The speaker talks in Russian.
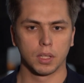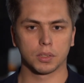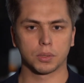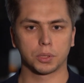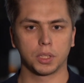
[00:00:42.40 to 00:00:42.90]
и
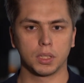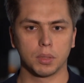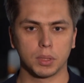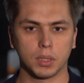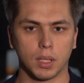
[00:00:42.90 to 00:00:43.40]

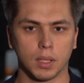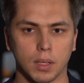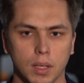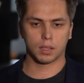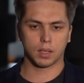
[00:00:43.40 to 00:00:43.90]
разрушение металла.
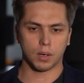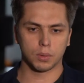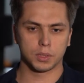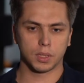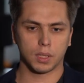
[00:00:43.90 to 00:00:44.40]

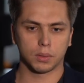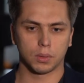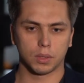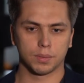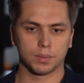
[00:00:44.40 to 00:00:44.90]
Коррозия,
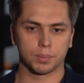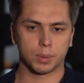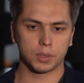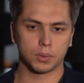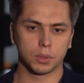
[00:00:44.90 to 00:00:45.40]
которая
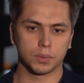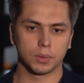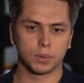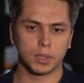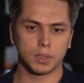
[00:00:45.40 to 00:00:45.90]
происходит
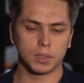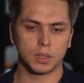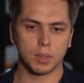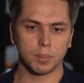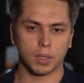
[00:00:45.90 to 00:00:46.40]
внутри
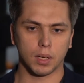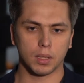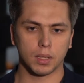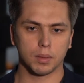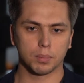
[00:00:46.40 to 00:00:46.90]
системы,
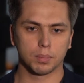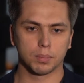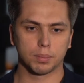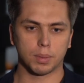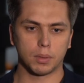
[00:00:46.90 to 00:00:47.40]
она
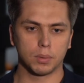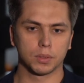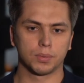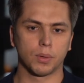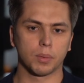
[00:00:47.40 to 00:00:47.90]

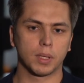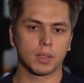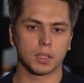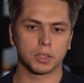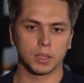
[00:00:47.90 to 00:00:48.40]
проходит в форме
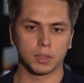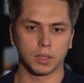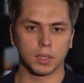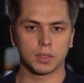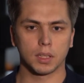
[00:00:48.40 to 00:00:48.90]

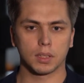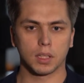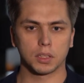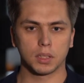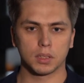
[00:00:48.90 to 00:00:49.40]
отложений. Эти
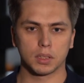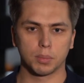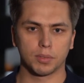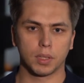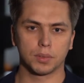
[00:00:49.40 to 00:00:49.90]
отложения
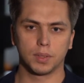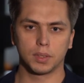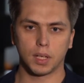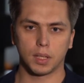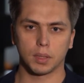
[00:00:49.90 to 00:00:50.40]
забивают
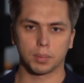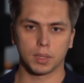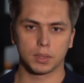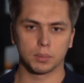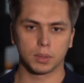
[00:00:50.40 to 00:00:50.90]
фильтра,
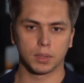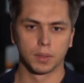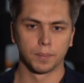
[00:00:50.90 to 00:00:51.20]
необходимые